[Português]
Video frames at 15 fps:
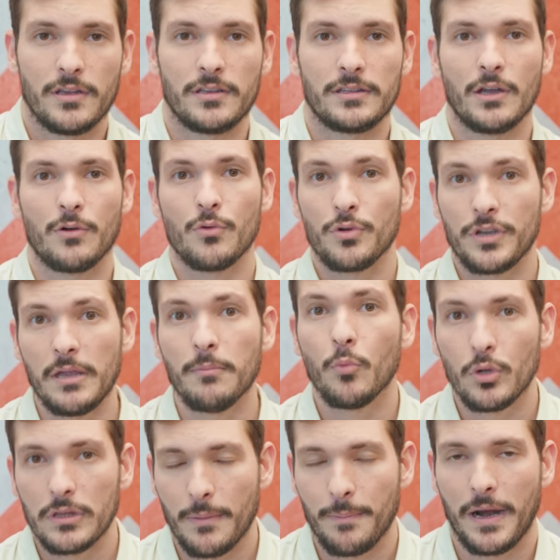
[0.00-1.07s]
Então, o que
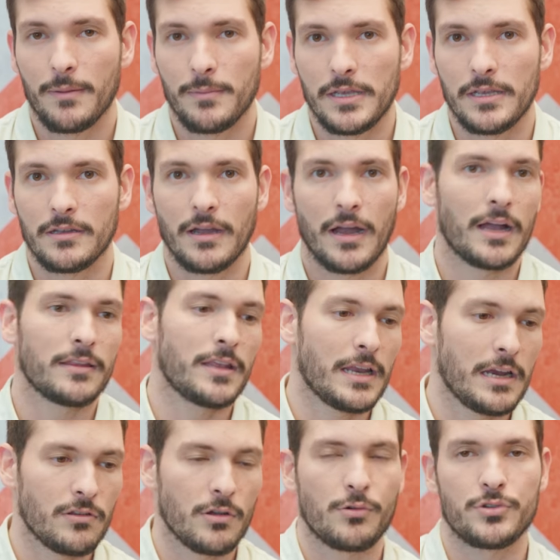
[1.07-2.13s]
muda para mim
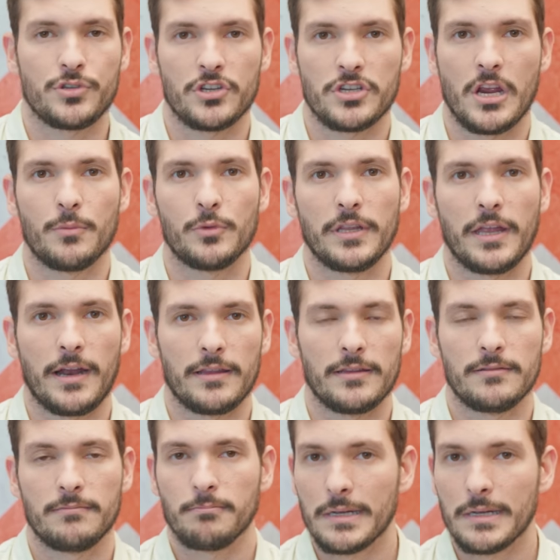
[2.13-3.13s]
aderindo à custódia remunerada?